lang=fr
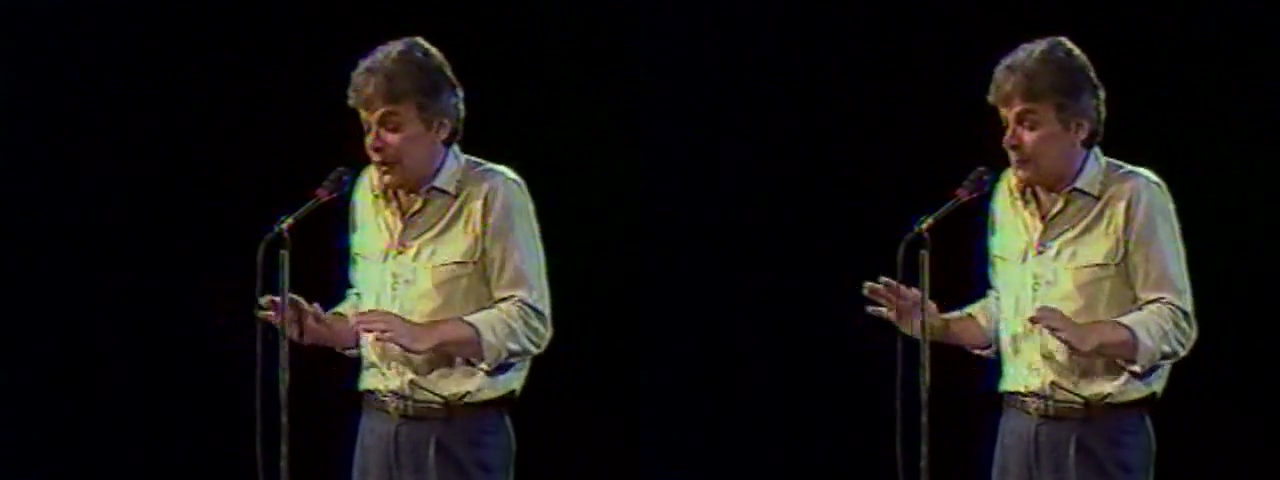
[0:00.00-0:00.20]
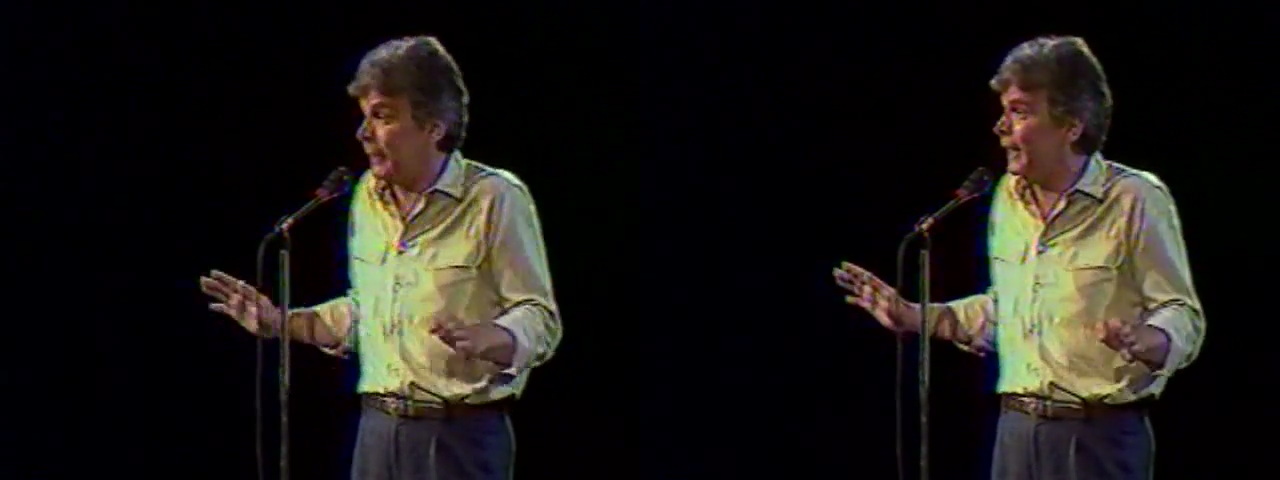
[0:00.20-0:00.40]

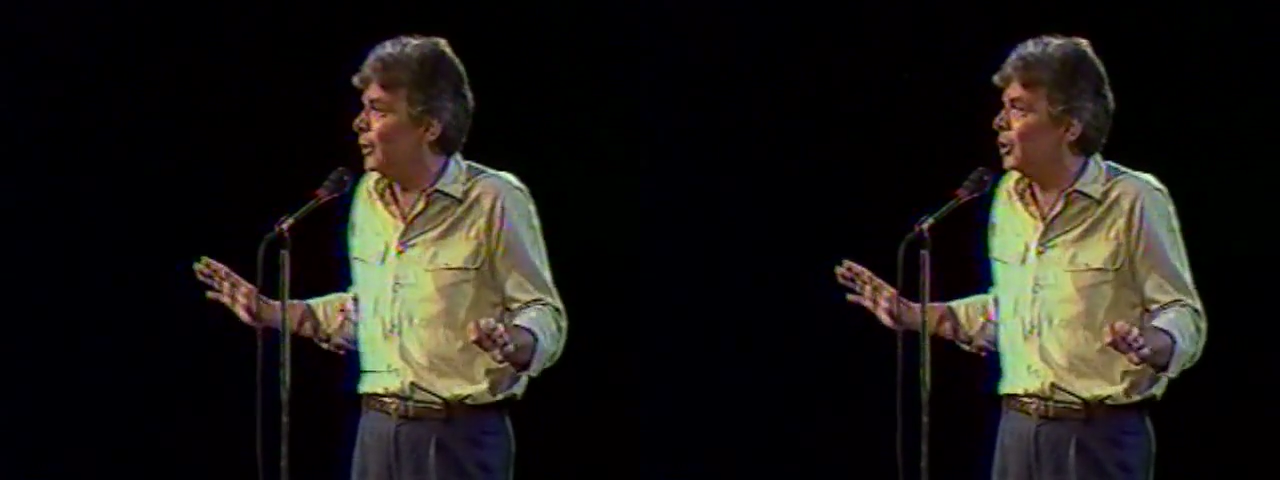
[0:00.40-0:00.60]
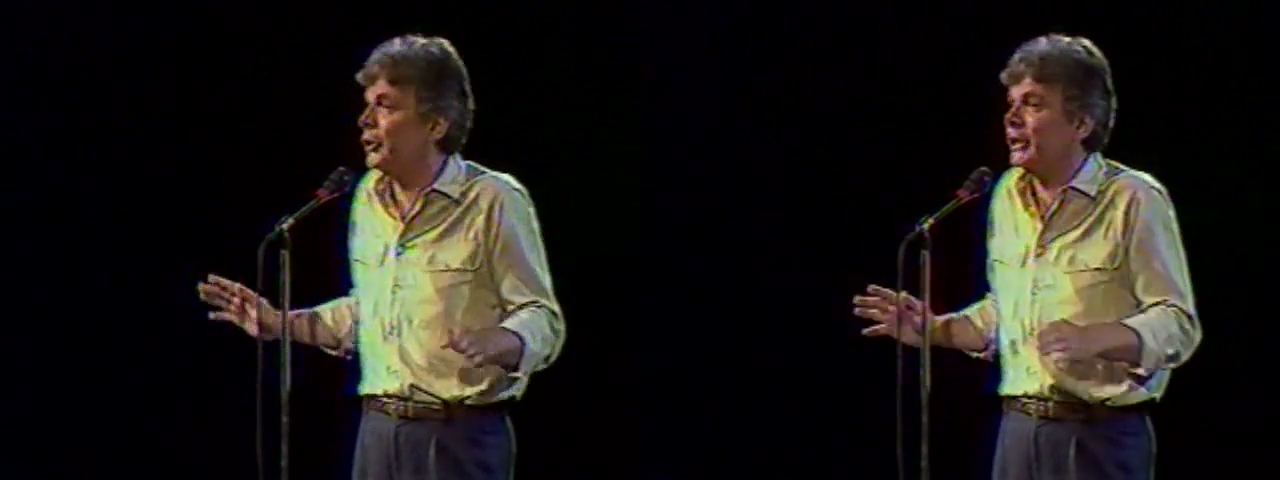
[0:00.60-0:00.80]
exprès,
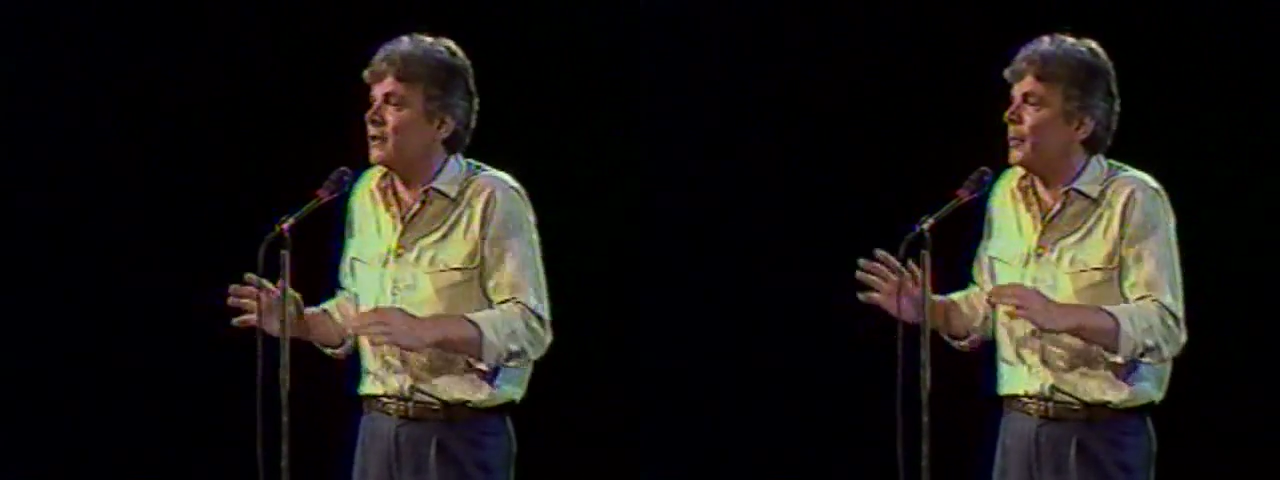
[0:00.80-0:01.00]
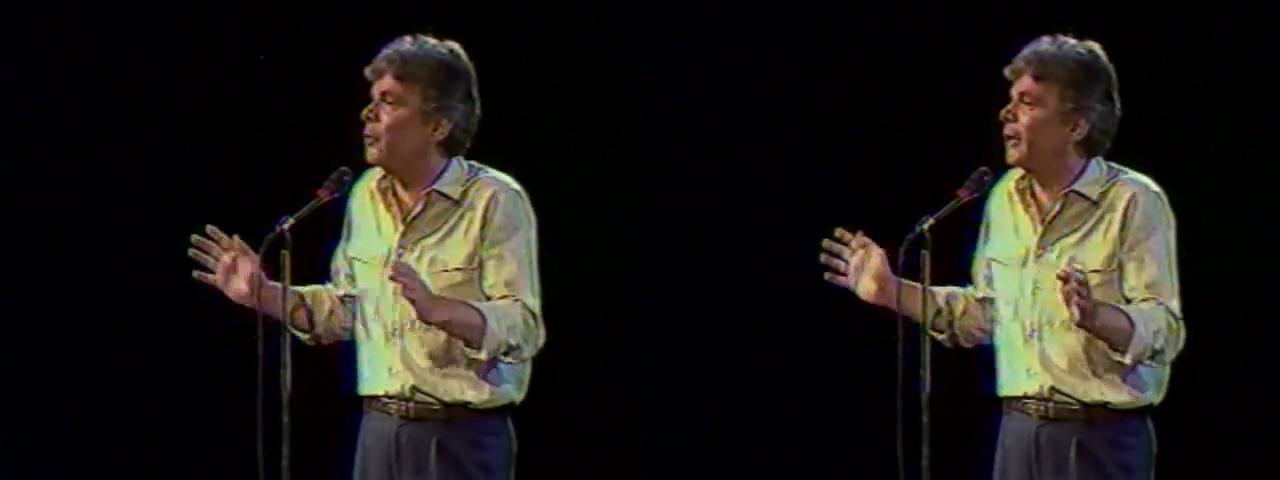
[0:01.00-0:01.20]
l'heure est
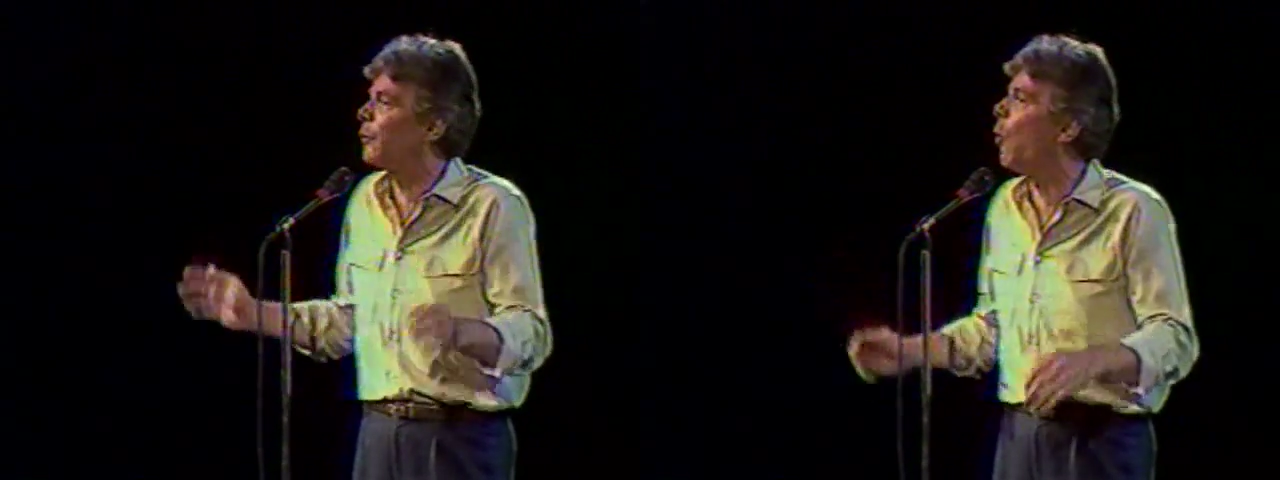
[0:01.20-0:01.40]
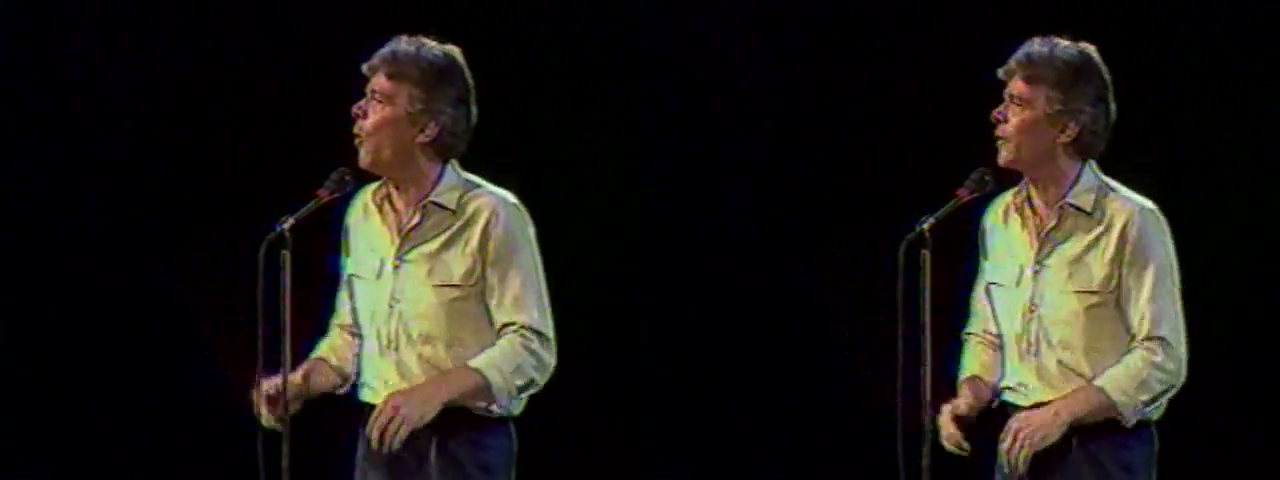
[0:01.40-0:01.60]
disparue pendant
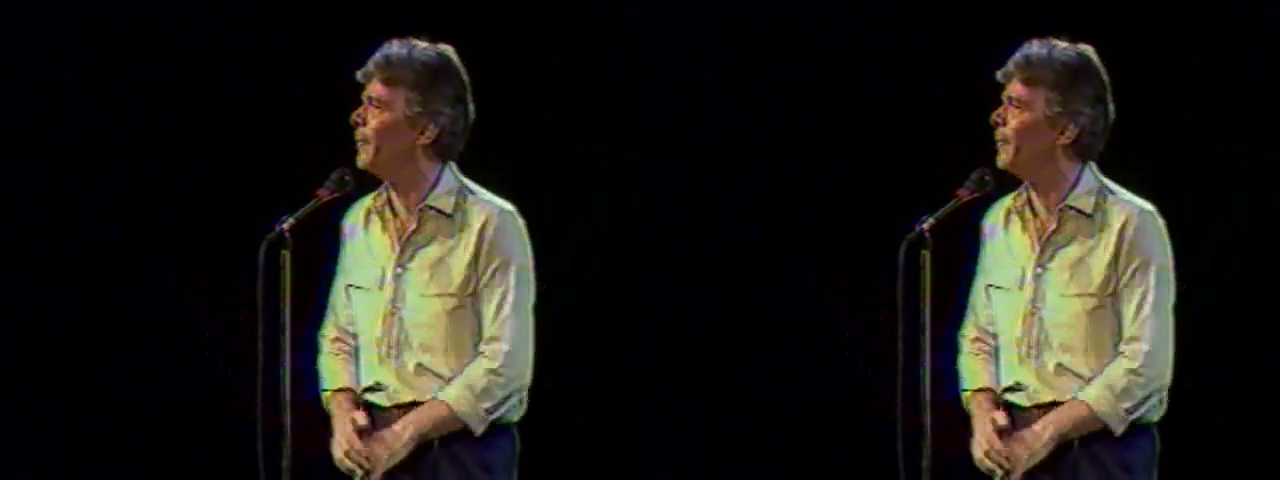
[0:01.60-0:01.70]
trois